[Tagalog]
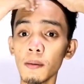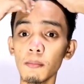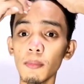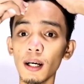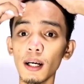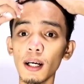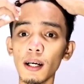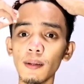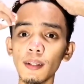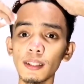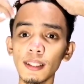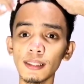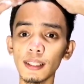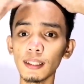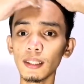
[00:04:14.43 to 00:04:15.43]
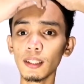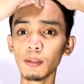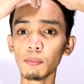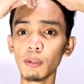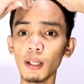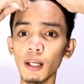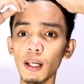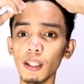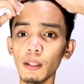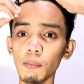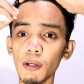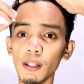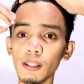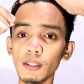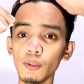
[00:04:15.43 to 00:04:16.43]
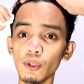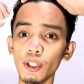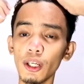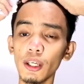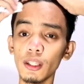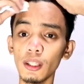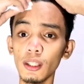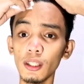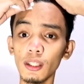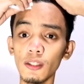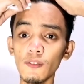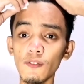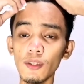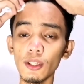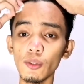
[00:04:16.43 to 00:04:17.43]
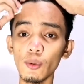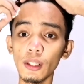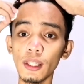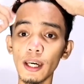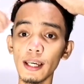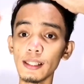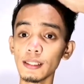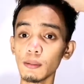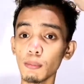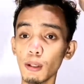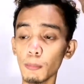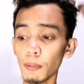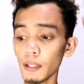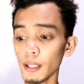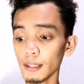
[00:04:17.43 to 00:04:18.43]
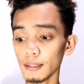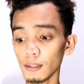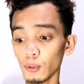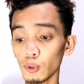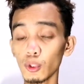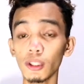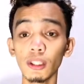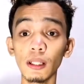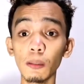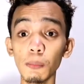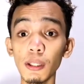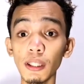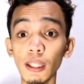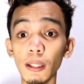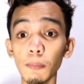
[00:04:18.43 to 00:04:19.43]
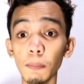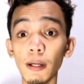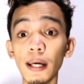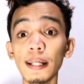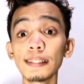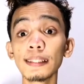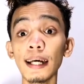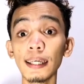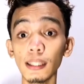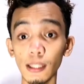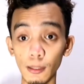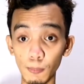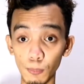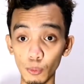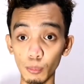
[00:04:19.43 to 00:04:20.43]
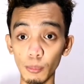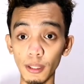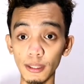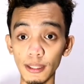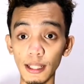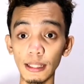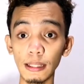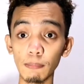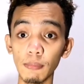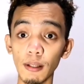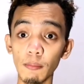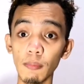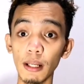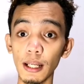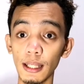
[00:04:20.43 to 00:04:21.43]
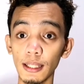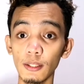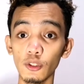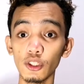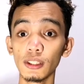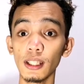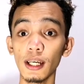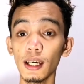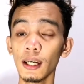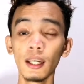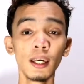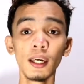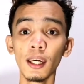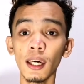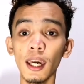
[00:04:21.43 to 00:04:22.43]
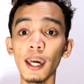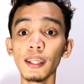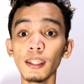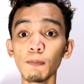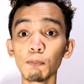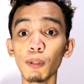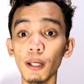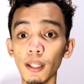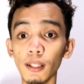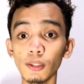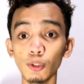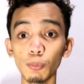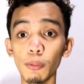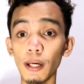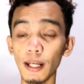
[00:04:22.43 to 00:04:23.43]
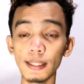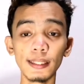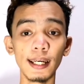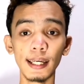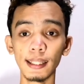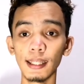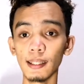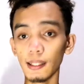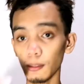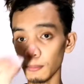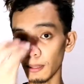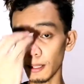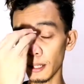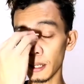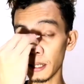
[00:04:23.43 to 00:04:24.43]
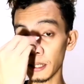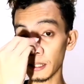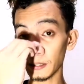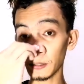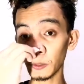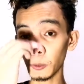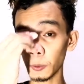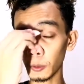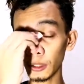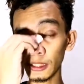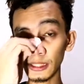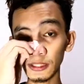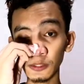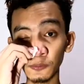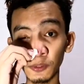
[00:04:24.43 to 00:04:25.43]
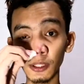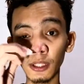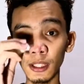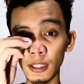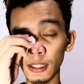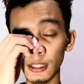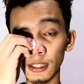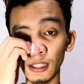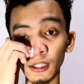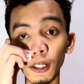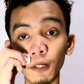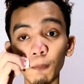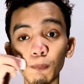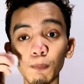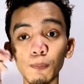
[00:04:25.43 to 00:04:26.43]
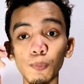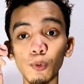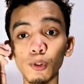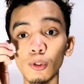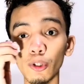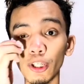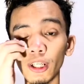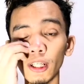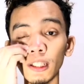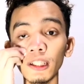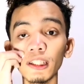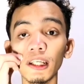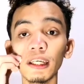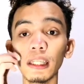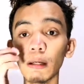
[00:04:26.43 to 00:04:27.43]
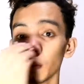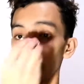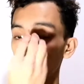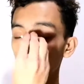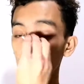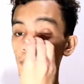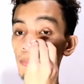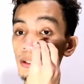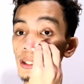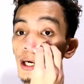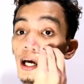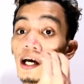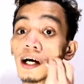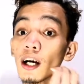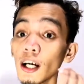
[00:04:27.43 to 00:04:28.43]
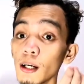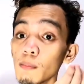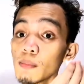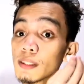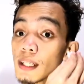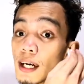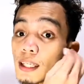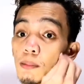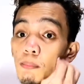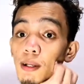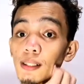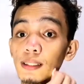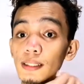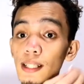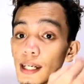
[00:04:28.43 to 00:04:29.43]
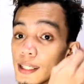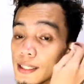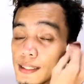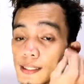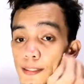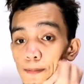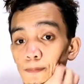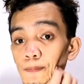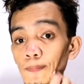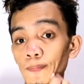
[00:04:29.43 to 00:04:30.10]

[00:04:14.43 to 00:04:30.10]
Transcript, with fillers: mga nasasaktan ng mga animals or any individual dahil sa mga products na gusto natin gamitin para sa ating improvement sa ating mga balat or sa any products or para sa atin, di ba? So, this one is not harmful or hindi siya ginamit na nakaka-harm sa animals, guys.